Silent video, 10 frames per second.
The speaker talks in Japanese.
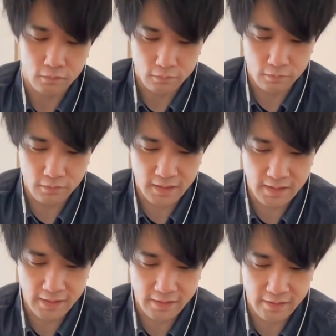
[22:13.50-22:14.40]
裏
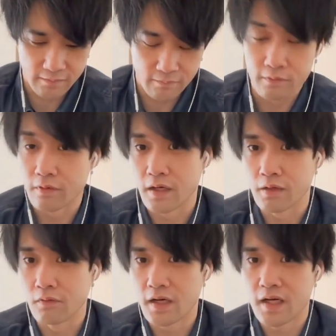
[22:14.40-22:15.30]
レンゲ。僕、あ
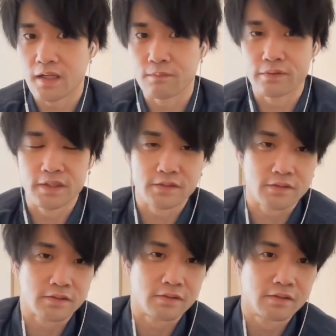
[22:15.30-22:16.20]
の、ガーラ
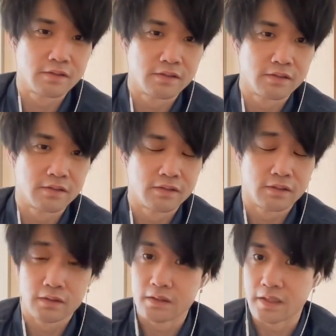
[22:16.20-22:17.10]
VS、
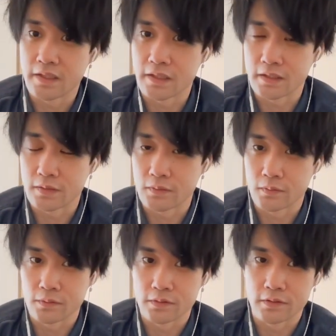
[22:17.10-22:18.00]
えー、っ
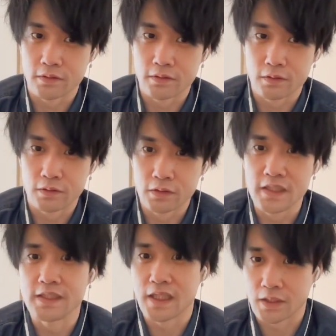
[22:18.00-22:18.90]
と、
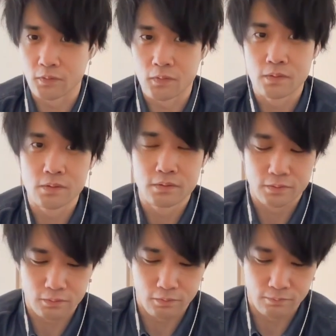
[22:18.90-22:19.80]
リーさんの
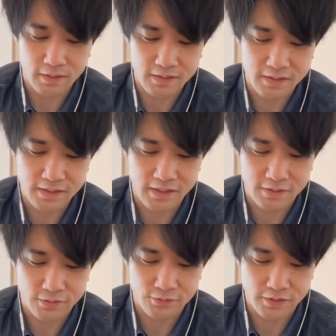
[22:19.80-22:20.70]
とこめっちゃ好きで
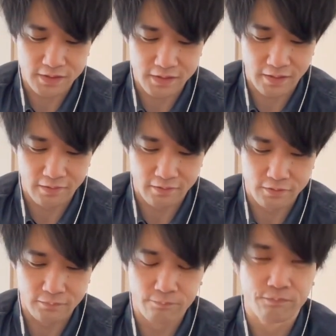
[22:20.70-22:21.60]
す、中人編。
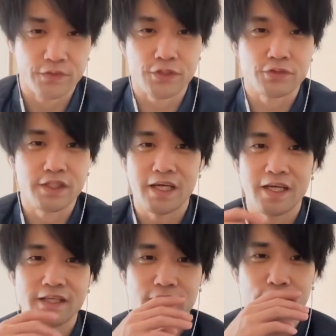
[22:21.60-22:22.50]
中人編ちゃうわ。